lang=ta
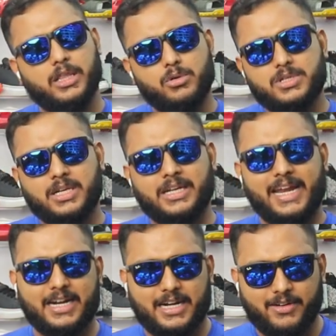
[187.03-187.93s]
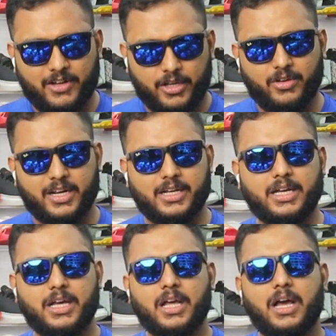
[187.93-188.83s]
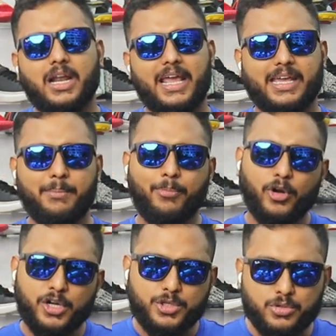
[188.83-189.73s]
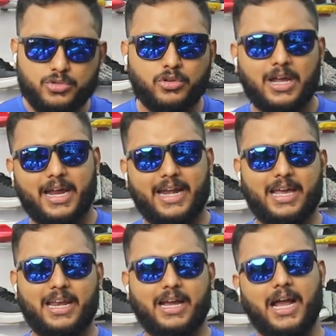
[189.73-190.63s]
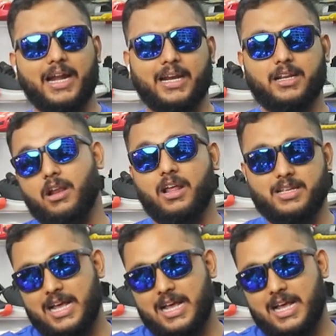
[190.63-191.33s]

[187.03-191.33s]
தௌசண்ட் எயிட் ஹண்ட்ரட் வரைக்கும் இருக்குது லைக் இம்போர்ட்டட் ஷூஸும் நான் இடையில காட்டுறேன் லா